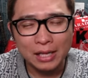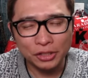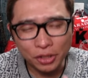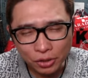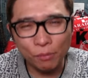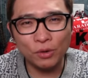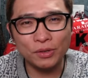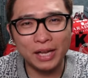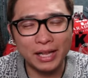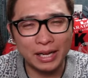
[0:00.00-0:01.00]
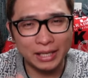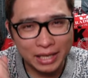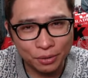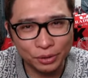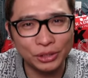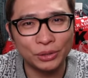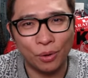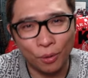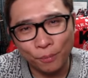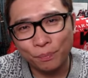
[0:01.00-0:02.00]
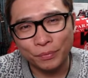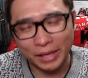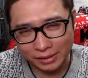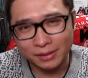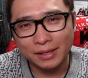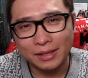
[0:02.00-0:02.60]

ちょっと僕の中では黄色信号です。